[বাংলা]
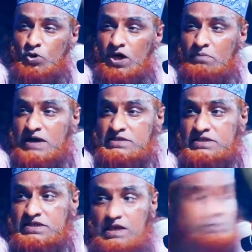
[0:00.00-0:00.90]
মুখে মাছ
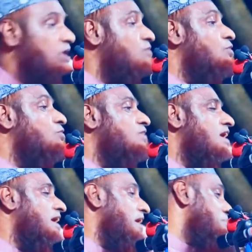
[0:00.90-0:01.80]
দিয়েছেন বলে
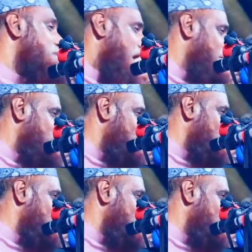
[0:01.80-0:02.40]
করোনা আমি